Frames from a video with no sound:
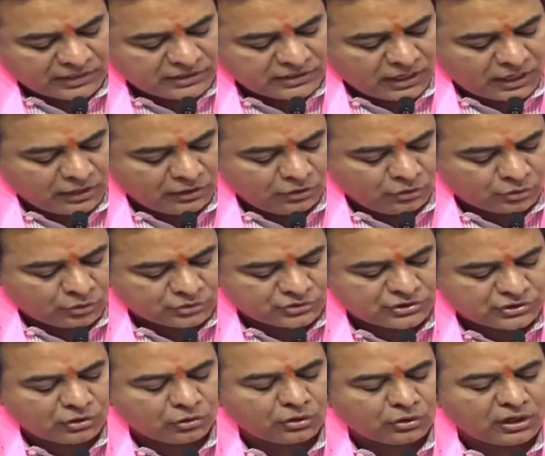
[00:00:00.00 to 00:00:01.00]
అధికారంలోకి
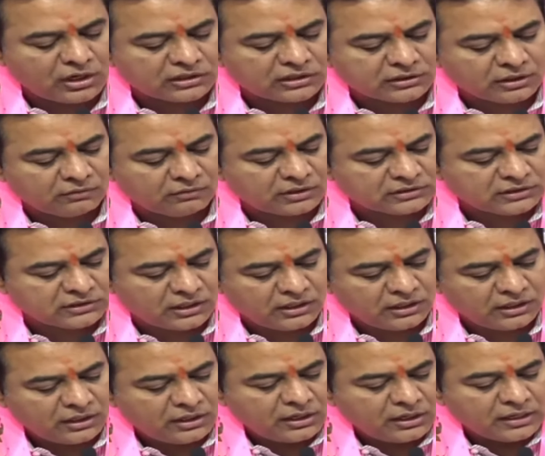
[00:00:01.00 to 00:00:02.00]
వచ్చిన రెండు నెలల తర్వాత
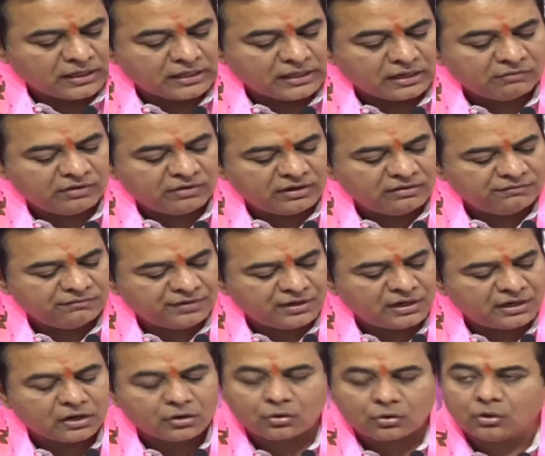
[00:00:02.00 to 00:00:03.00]
ఇరవై
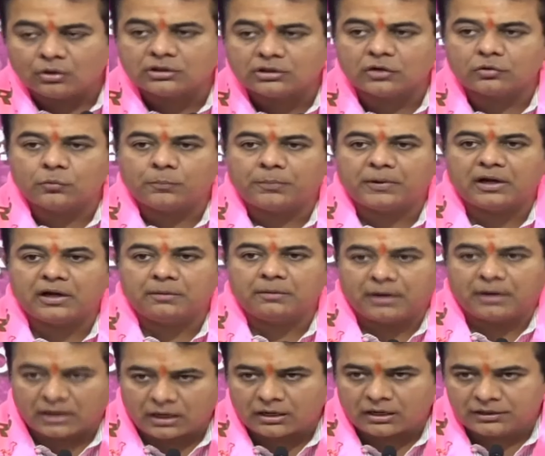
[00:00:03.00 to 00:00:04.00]
వేల కోట్ల రూపాయల
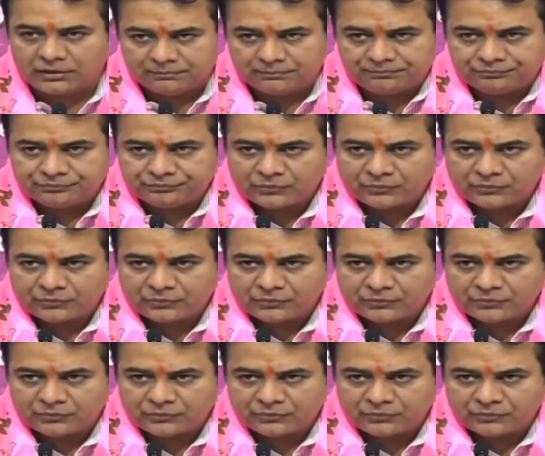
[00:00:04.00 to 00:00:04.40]
భారాన్ని